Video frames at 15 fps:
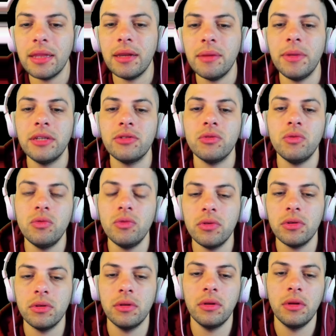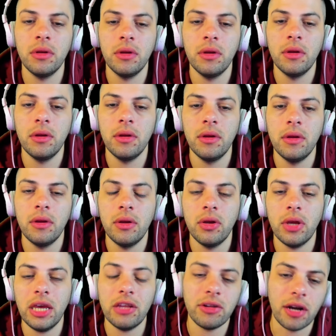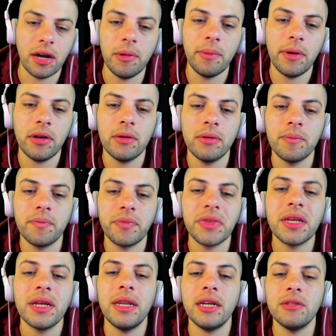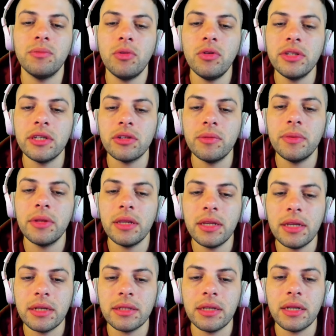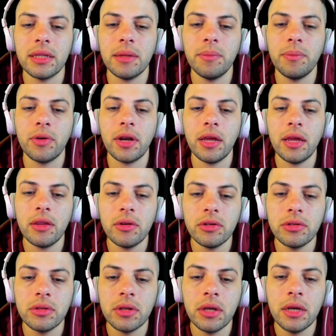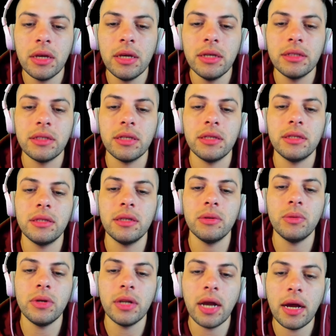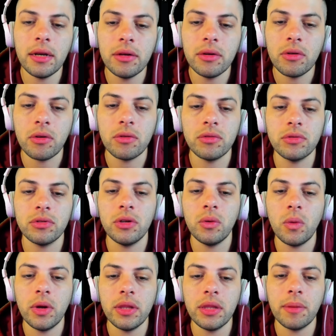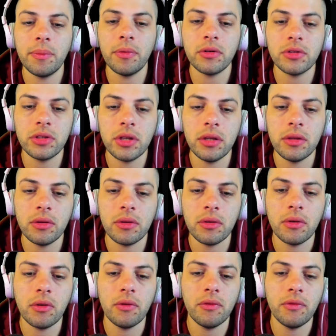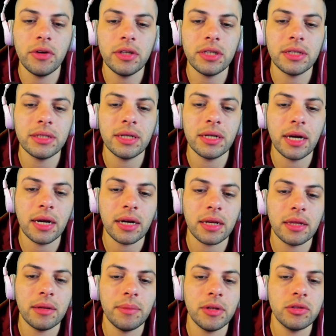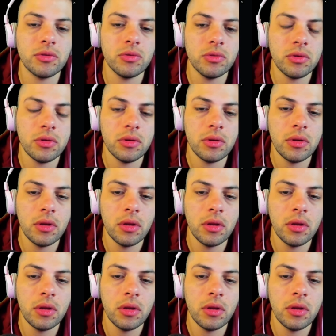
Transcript: del mes 1. Esto acá me mareó. Las bolsas obtenidas en la temporada 2 se distribuirán con un 50% con fechas de canje del mes 1